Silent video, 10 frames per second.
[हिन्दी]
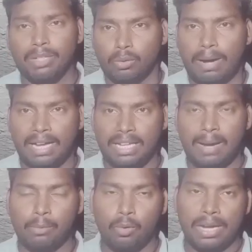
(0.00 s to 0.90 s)
तो भाई
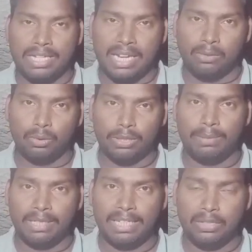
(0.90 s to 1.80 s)
आपको ऐसा कुछ
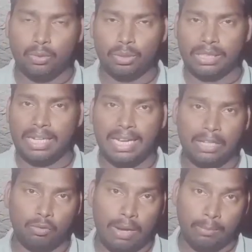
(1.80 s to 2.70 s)
भी नहीं सोचना
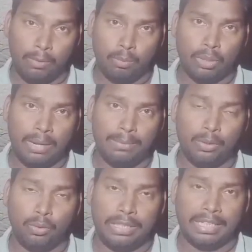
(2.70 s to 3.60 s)
है तो आपको पूरा
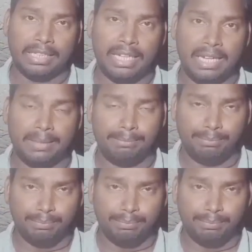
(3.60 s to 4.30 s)
वीडियो देखना है